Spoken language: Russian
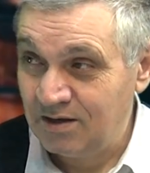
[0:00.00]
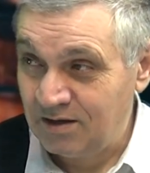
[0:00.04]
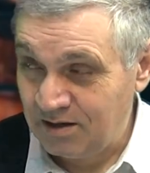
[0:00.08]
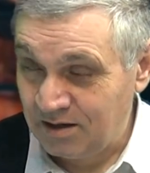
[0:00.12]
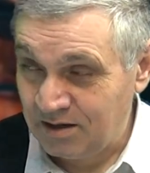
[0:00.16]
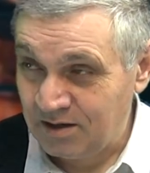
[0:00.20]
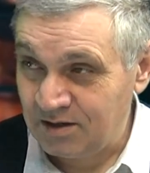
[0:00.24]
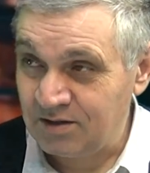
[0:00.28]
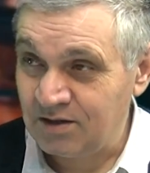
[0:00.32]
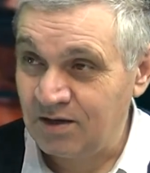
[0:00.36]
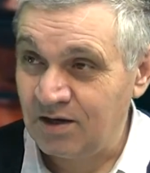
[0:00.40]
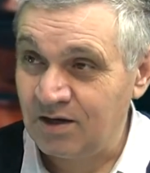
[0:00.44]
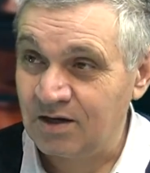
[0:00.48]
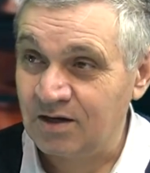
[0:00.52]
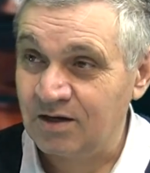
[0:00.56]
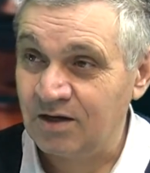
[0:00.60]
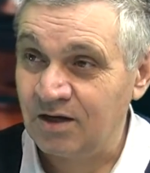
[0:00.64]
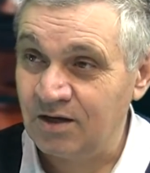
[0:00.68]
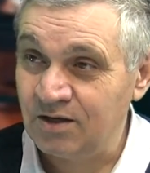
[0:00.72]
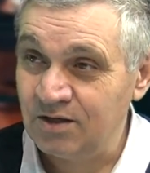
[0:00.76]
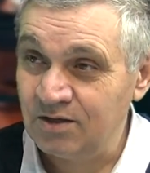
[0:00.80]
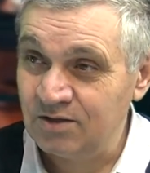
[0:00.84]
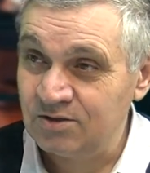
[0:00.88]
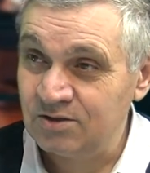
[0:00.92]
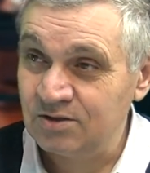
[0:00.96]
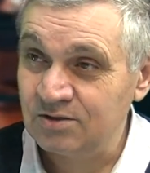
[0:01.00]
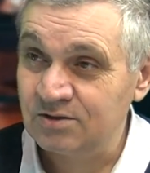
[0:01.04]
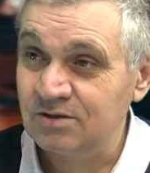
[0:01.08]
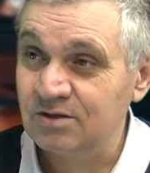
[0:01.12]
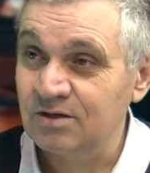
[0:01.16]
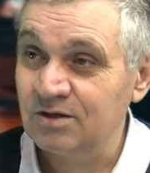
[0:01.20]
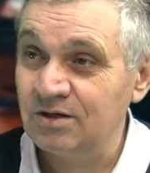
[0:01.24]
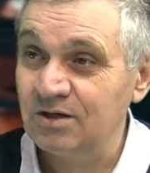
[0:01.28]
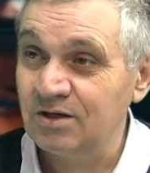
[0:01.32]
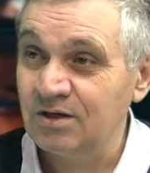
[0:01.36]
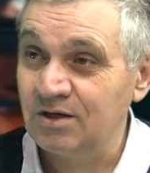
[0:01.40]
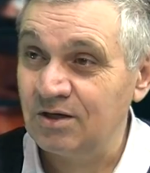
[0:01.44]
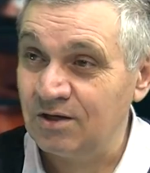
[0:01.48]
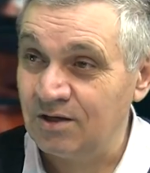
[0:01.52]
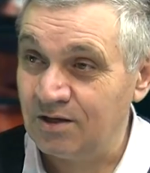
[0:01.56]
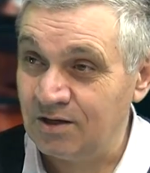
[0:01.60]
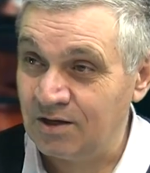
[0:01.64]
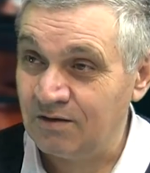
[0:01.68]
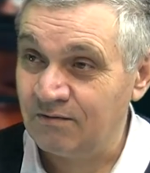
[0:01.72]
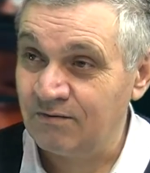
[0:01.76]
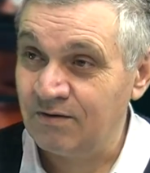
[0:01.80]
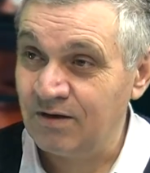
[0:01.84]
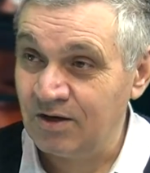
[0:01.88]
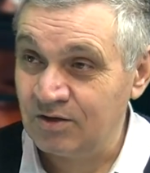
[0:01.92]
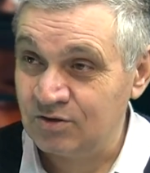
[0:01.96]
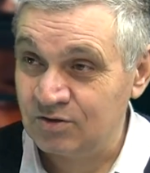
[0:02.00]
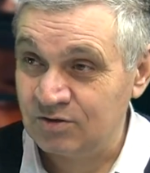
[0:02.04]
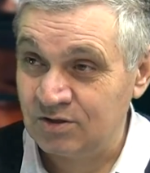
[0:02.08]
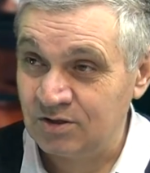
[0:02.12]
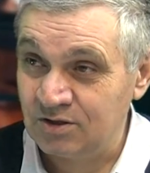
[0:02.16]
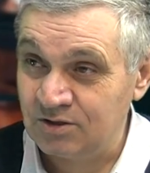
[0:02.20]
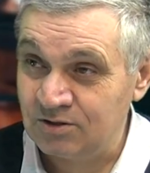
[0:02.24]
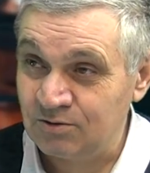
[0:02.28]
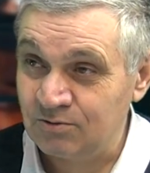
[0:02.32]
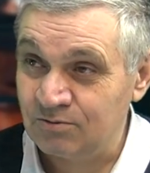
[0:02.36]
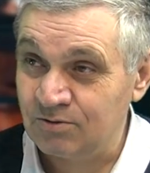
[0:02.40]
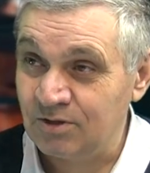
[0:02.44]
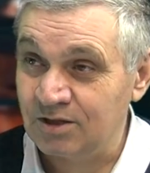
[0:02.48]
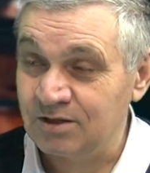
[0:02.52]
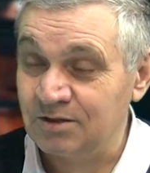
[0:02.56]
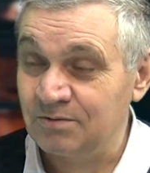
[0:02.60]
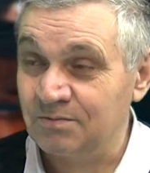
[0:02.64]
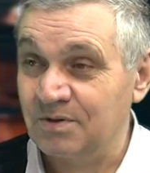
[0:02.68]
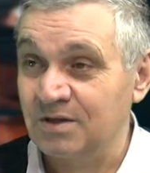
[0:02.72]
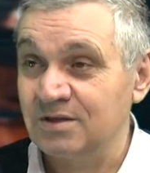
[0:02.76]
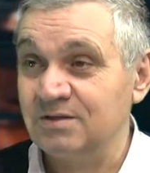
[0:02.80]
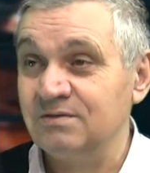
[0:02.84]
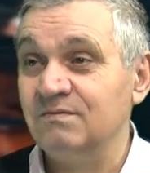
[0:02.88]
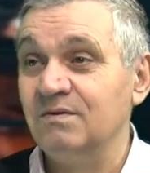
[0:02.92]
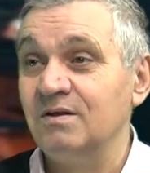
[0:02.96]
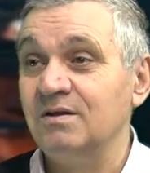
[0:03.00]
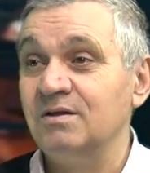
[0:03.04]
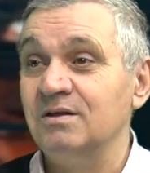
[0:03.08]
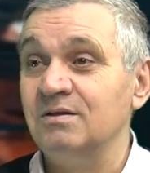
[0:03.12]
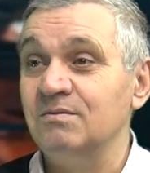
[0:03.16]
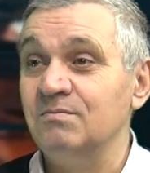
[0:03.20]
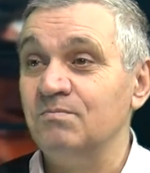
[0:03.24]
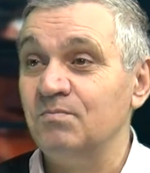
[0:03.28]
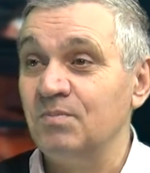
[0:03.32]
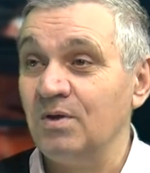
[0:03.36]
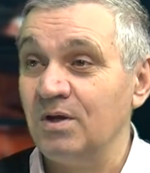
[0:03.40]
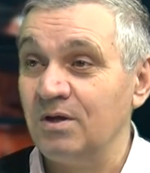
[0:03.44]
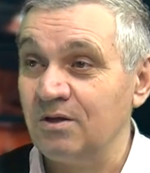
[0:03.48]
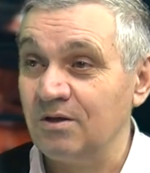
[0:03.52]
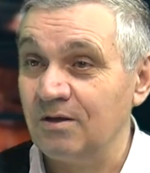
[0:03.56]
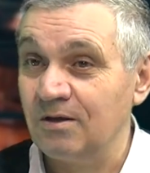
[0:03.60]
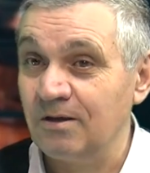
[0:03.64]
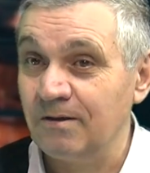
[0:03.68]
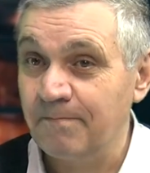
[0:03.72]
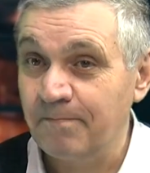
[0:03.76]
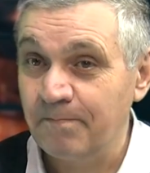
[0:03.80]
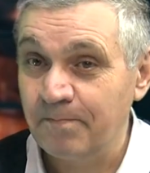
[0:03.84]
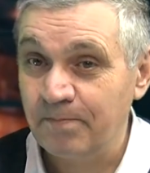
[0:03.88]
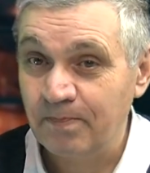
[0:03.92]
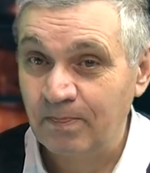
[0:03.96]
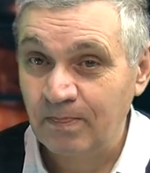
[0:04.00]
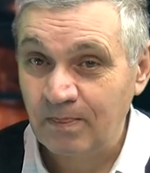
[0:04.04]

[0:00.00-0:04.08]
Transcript: а не архаическое или являющееся результатом развала империи. Угу.